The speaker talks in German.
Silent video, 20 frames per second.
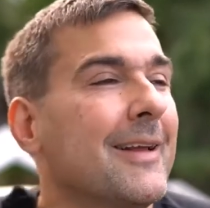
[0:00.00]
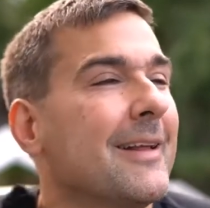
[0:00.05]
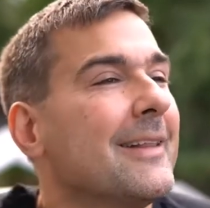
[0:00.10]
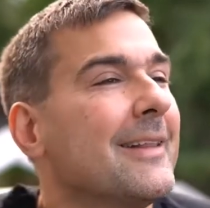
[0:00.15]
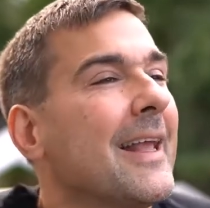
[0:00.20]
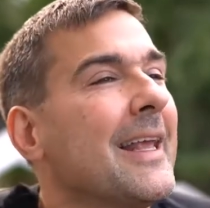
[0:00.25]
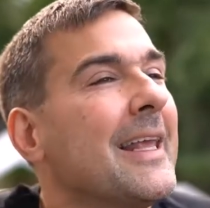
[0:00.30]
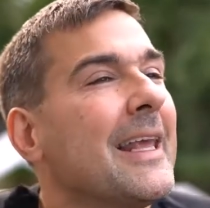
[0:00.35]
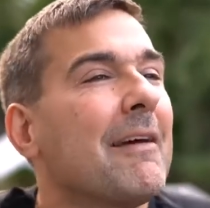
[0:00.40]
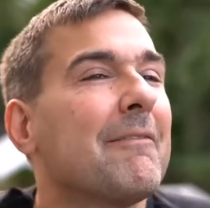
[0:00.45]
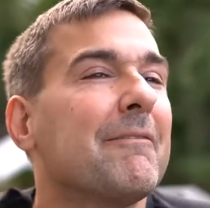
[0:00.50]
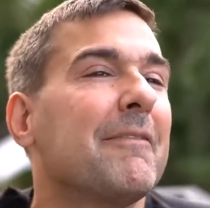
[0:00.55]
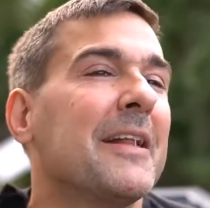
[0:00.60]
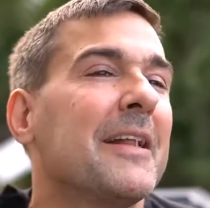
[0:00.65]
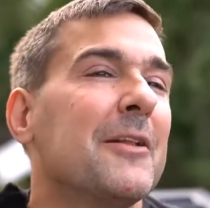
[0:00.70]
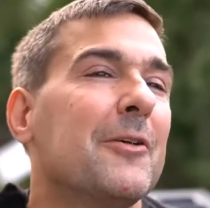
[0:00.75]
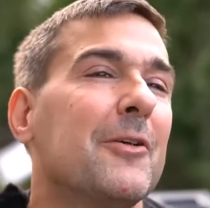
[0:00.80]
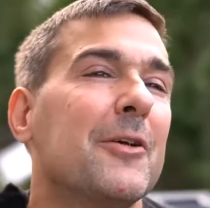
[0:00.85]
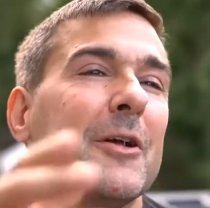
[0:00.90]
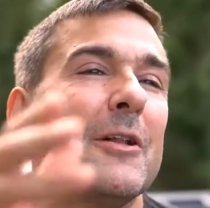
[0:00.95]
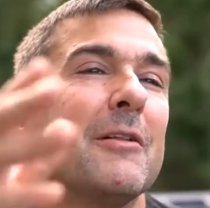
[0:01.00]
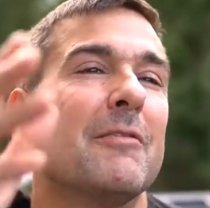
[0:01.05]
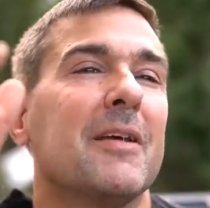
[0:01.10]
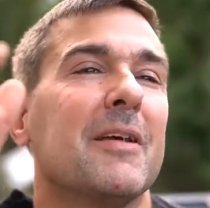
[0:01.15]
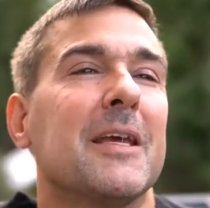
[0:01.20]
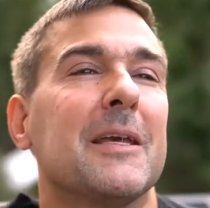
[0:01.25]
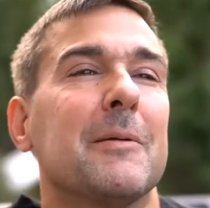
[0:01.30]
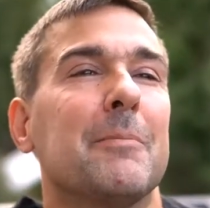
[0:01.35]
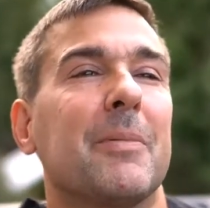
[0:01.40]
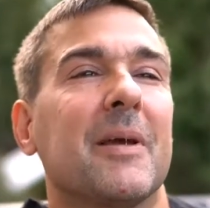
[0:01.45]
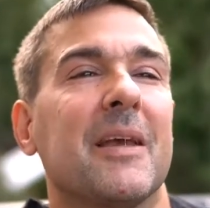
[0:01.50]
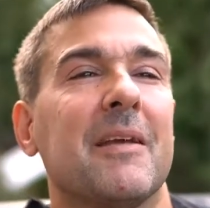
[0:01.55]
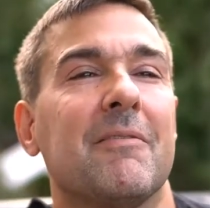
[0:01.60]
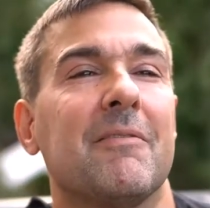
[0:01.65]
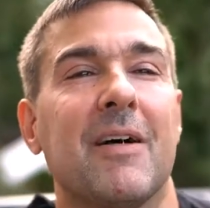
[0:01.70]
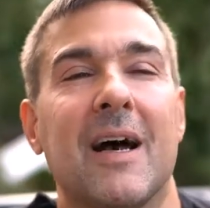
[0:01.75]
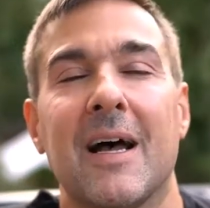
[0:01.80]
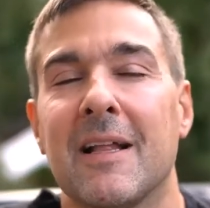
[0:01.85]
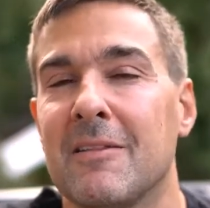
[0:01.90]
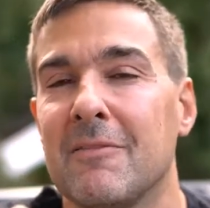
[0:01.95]
naja, wenn irgendwelche
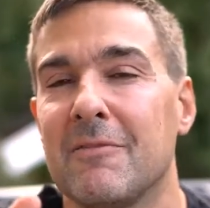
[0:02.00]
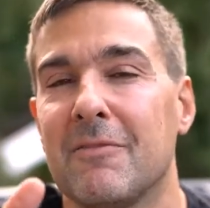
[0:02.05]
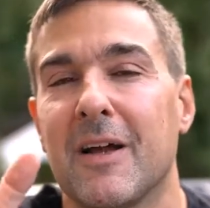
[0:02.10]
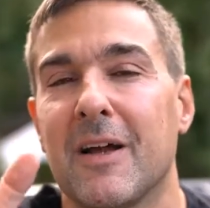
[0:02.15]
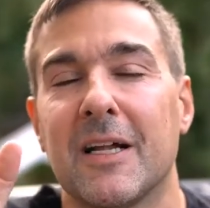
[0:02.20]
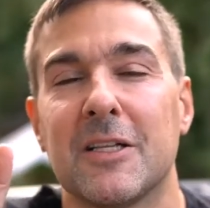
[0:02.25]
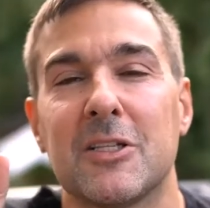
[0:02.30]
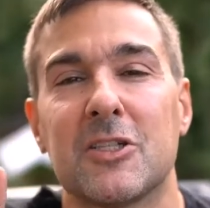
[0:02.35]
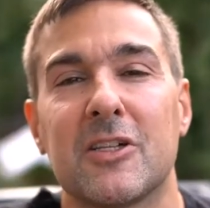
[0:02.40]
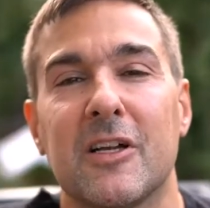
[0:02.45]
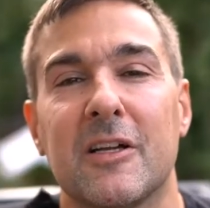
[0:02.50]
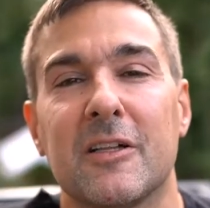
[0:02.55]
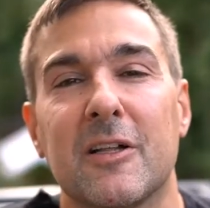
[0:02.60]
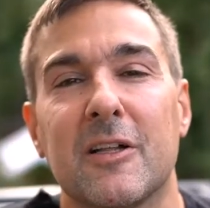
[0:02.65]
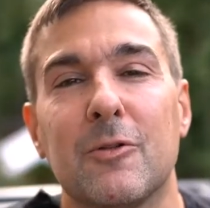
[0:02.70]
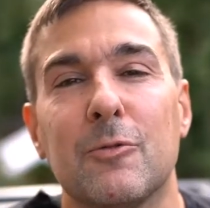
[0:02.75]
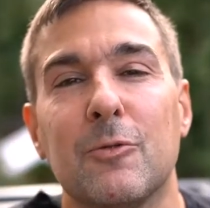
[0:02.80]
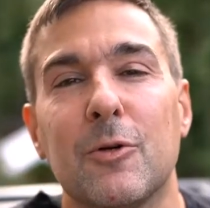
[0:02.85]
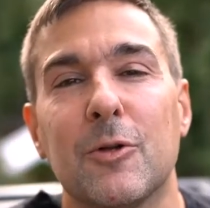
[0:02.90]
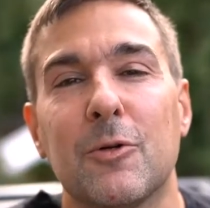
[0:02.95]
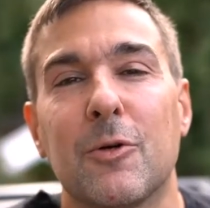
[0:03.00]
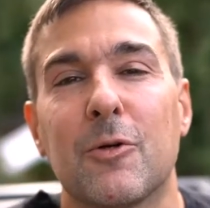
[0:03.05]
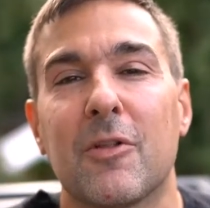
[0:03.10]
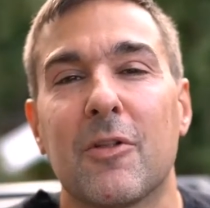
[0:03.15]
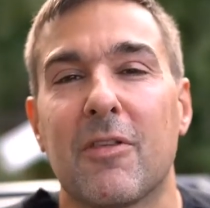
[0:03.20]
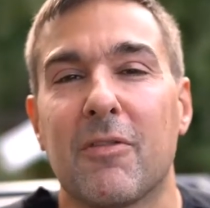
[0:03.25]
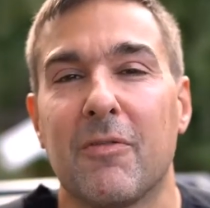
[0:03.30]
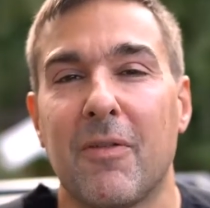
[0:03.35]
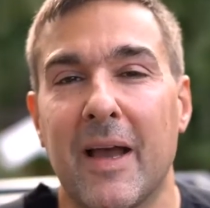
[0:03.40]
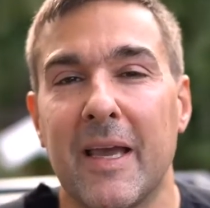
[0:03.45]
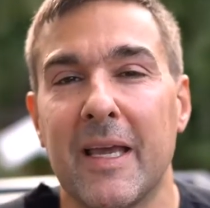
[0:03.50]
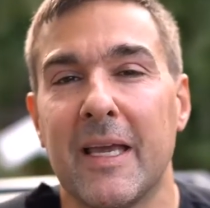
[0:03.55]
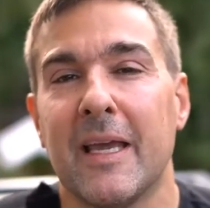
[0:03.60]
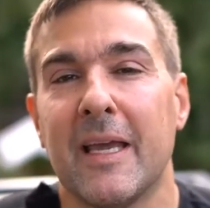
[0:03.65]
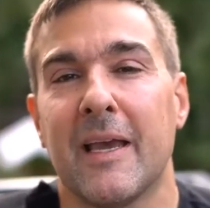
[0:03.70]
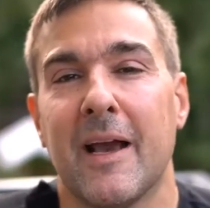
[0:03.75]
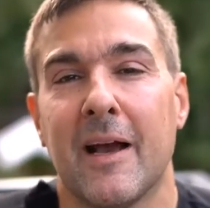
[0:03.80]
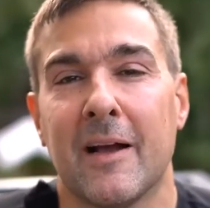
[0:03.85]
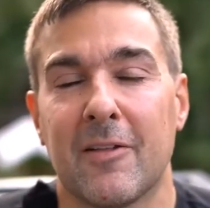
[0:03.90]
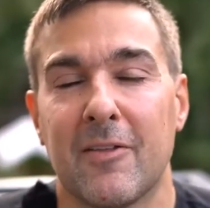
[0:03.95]
privaten Veranstalter nur noch
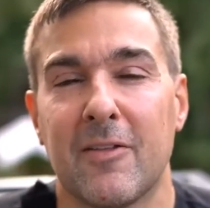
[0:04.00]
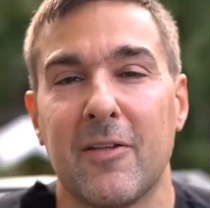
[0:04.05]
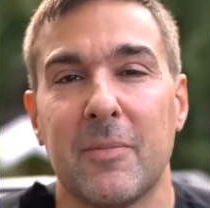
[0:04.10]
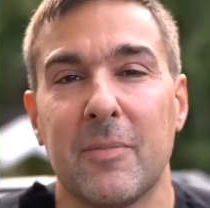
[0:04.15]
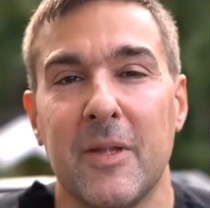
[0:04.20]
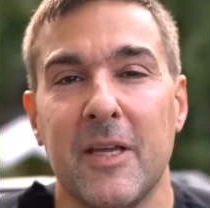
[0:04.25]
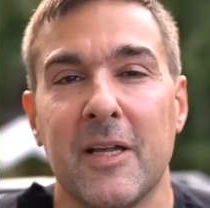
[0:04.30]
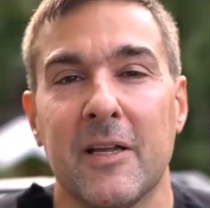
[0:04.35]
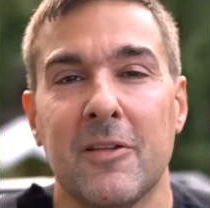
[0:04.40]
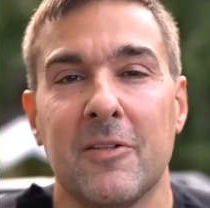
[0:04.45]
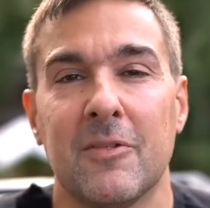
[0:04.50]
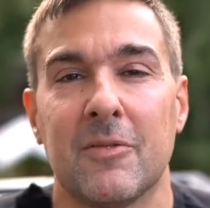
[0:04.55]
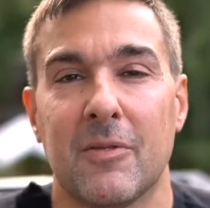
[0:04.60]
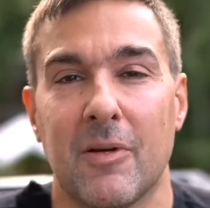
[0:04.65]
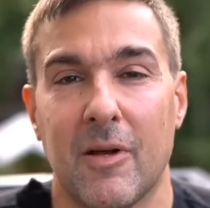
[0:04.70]
2G akzeptieren,